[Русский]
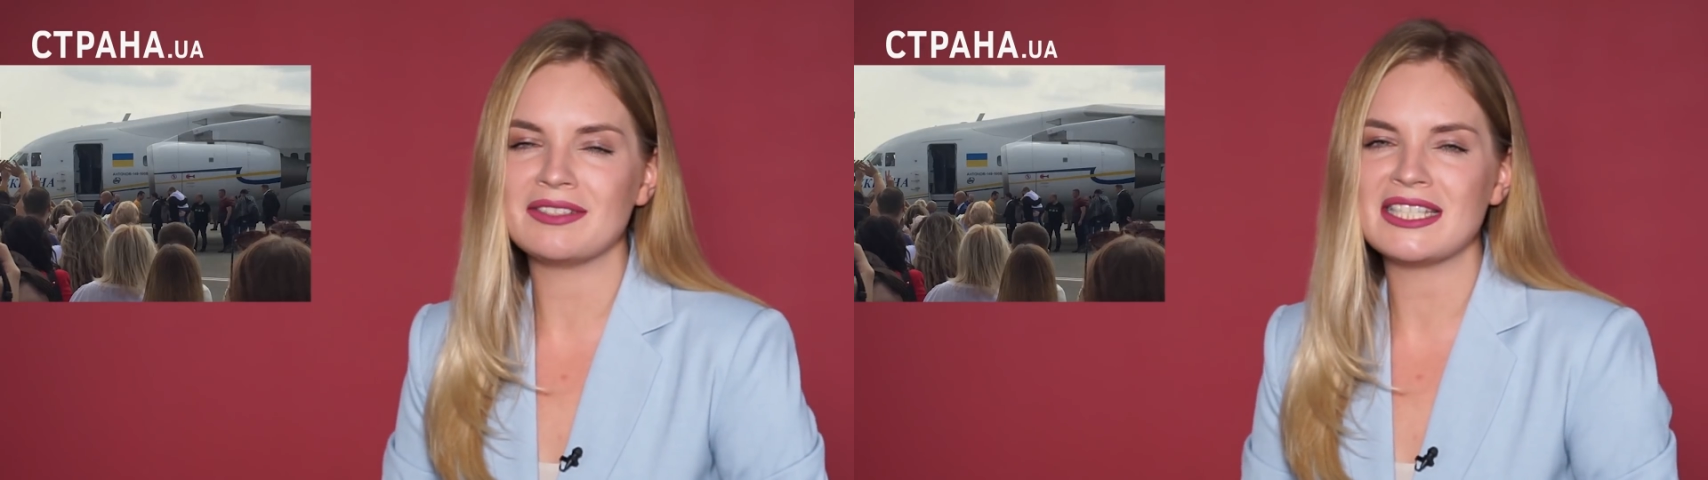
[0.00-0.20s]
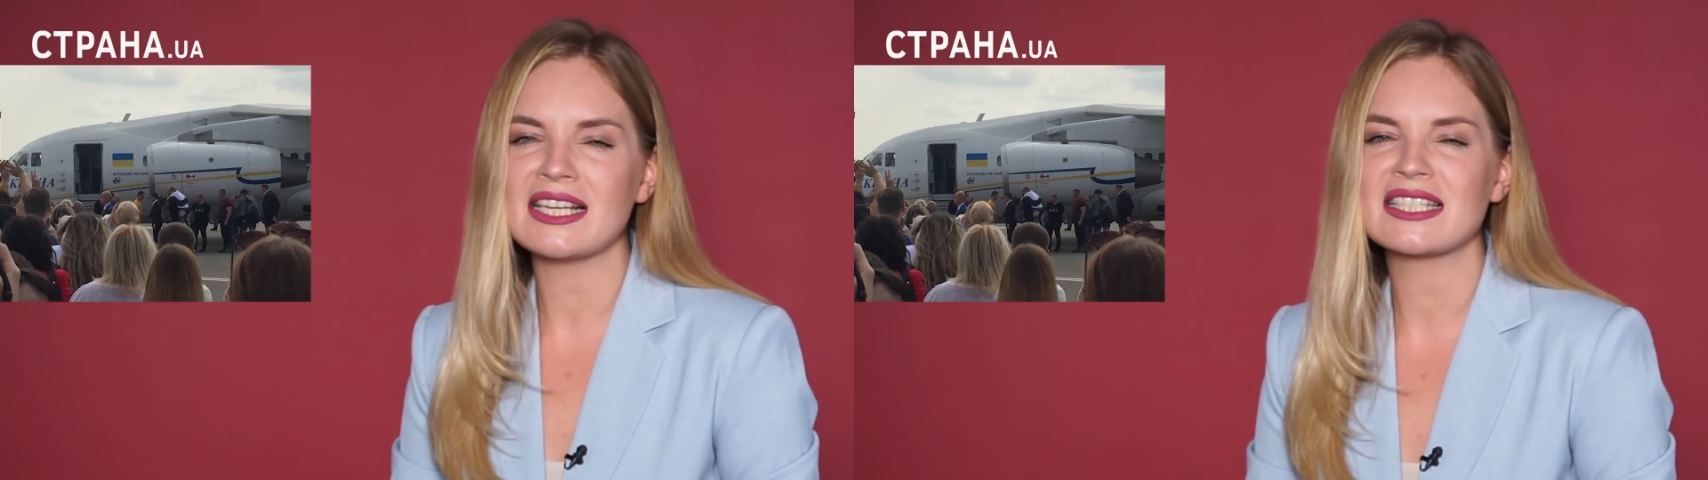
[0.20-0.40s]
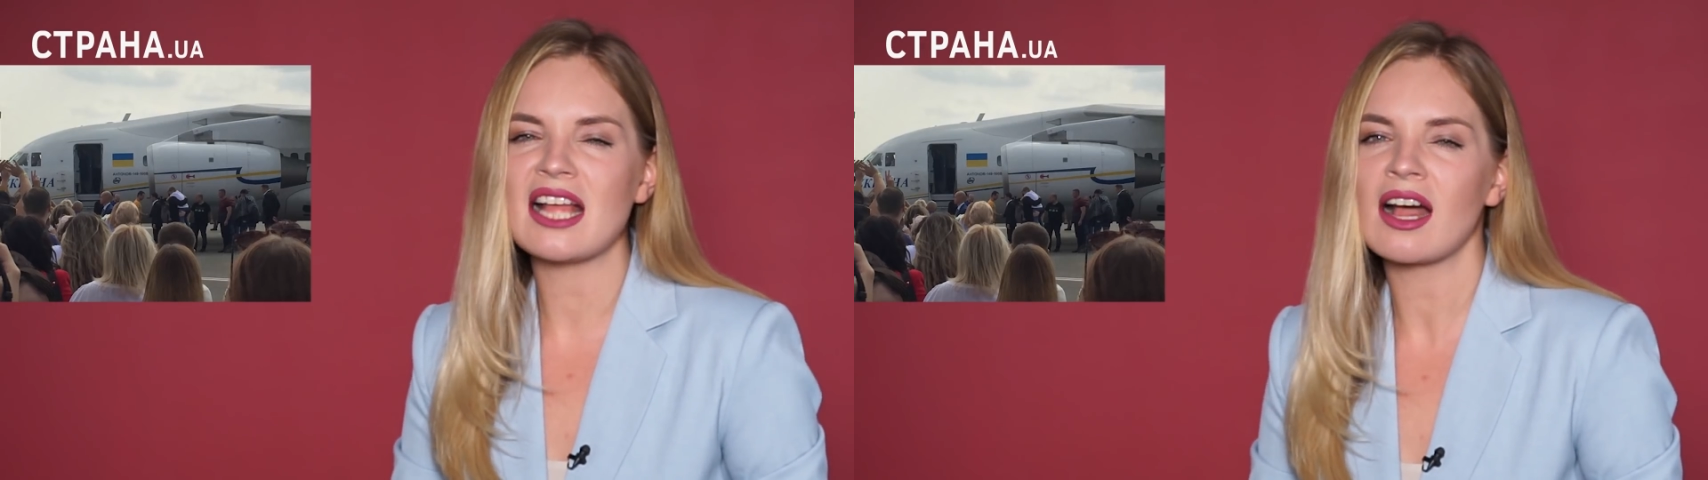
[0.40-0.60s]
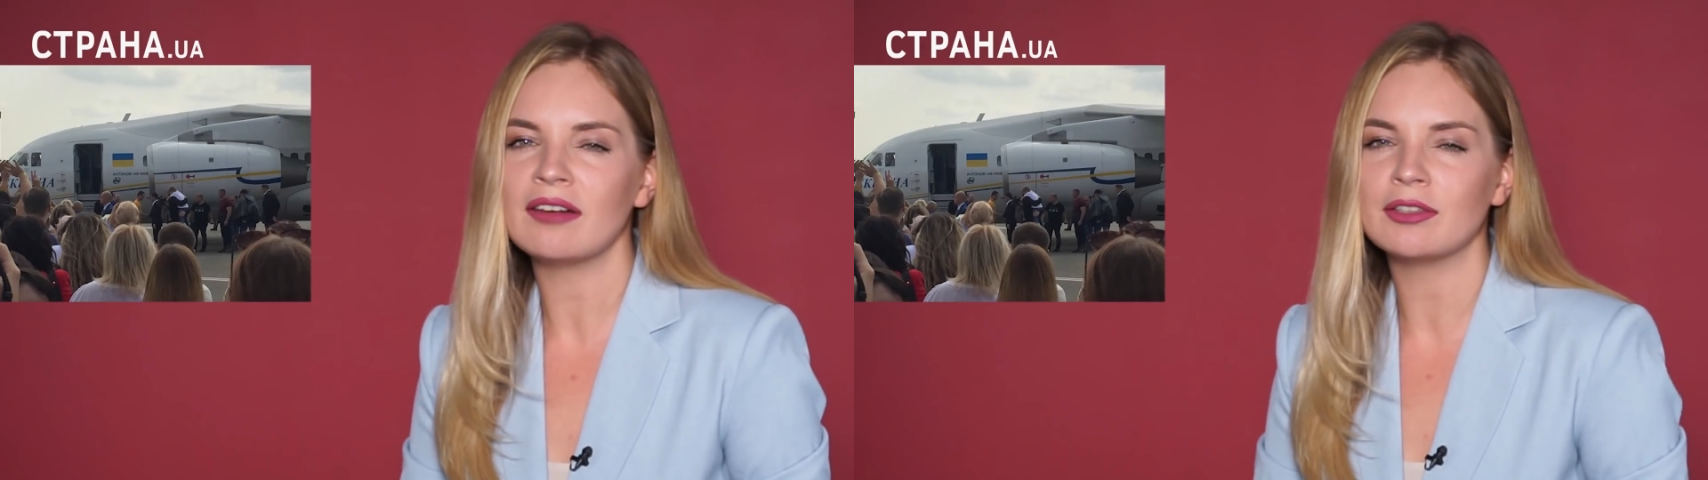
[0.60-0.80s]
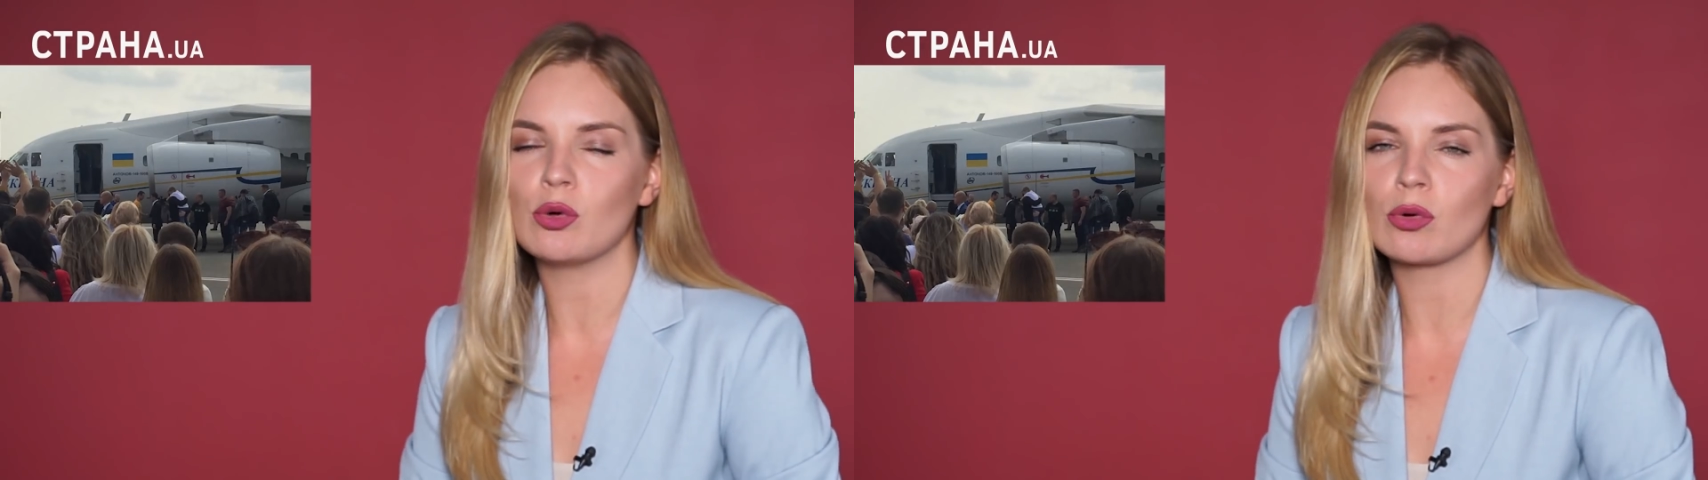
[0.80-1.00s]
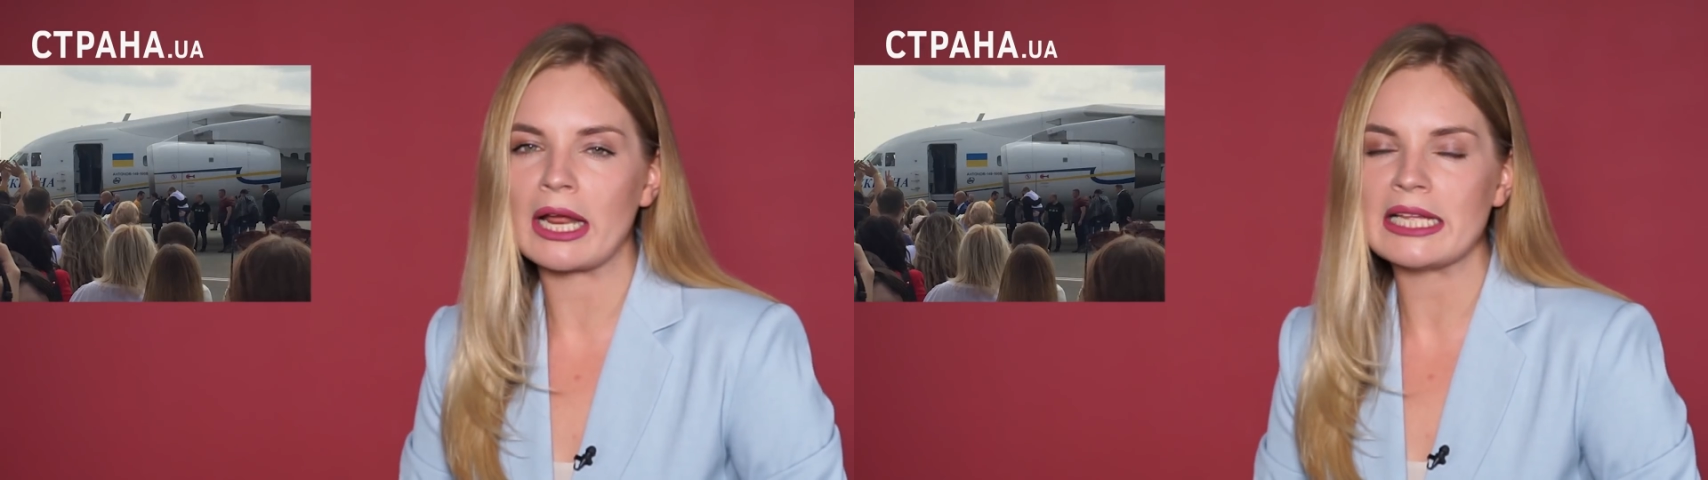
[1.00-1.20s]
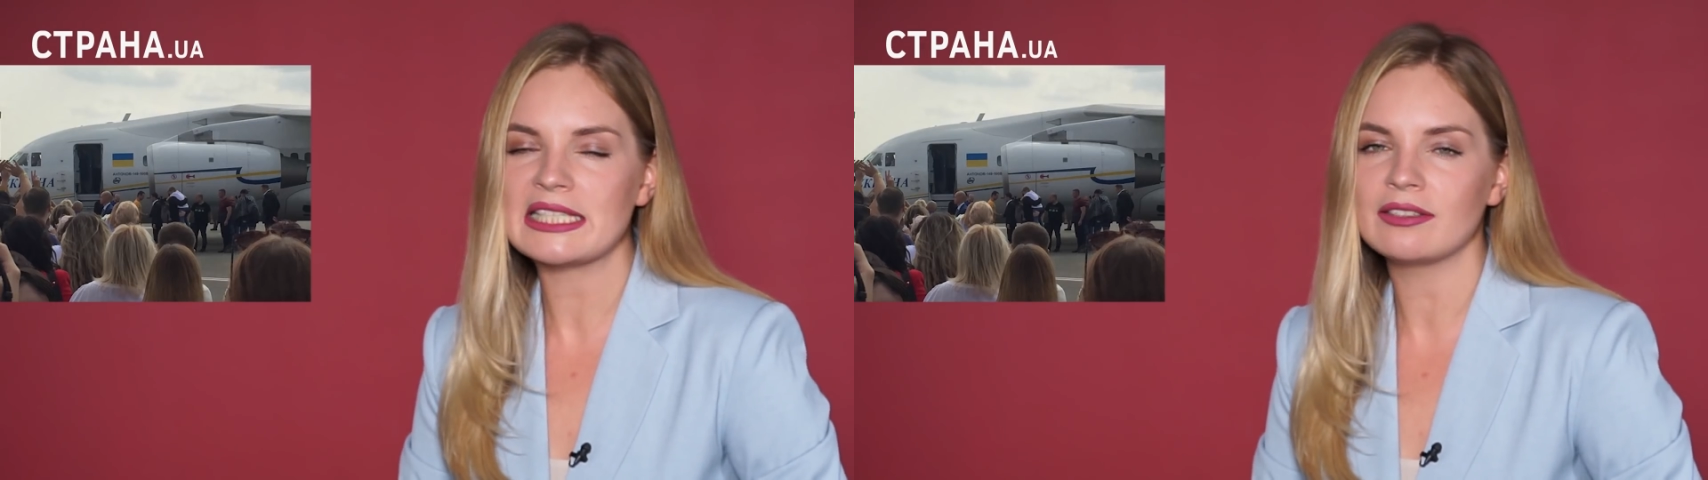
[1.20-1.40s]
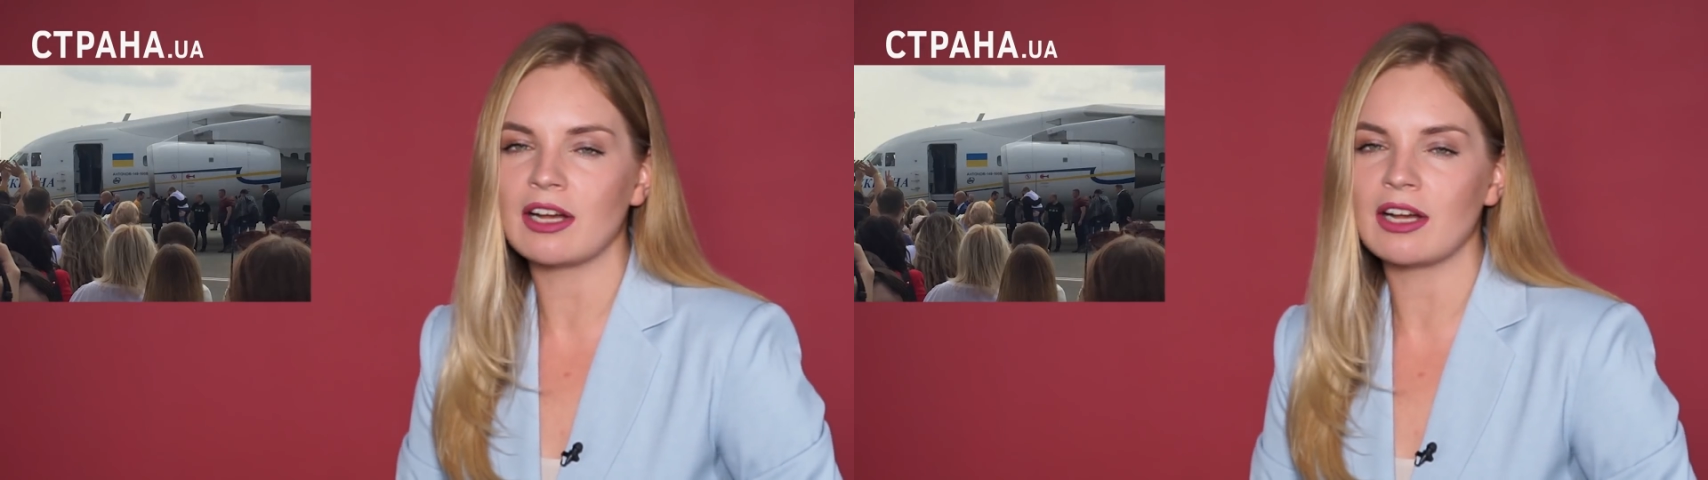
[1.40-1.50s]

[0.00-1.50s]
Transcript: всех знаковых украинцев,